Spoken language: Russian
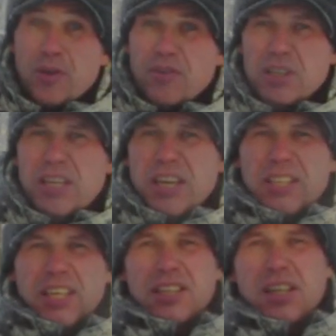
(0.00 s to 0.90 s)
его хватает.
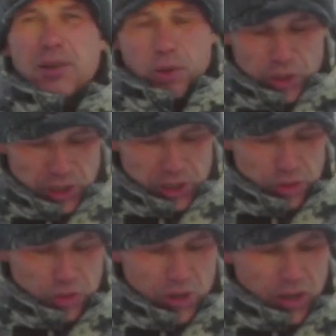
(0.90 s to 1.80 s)
Я далеко не
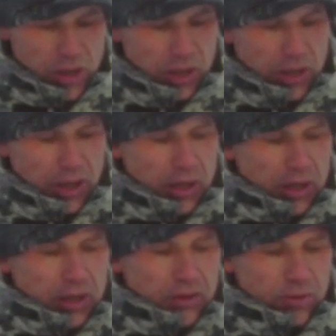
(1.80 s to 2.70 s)
хожу.
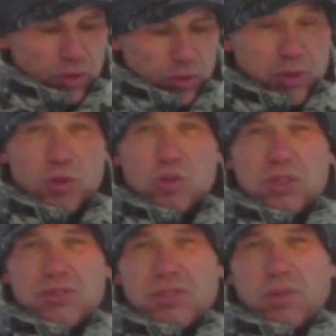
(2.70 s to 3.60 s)
Вот, он мне
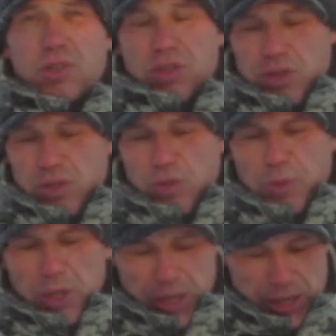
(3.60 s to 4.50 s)
нужен всего лишь
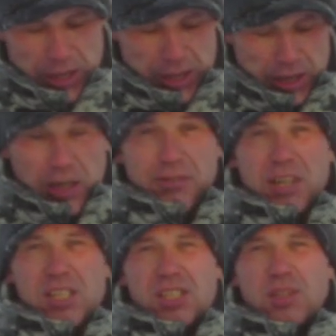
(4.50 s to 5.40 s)
срубить
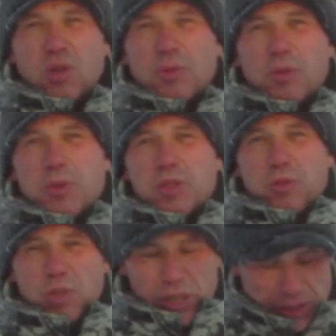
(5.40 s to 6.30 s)
хворостину, обрубить сучи.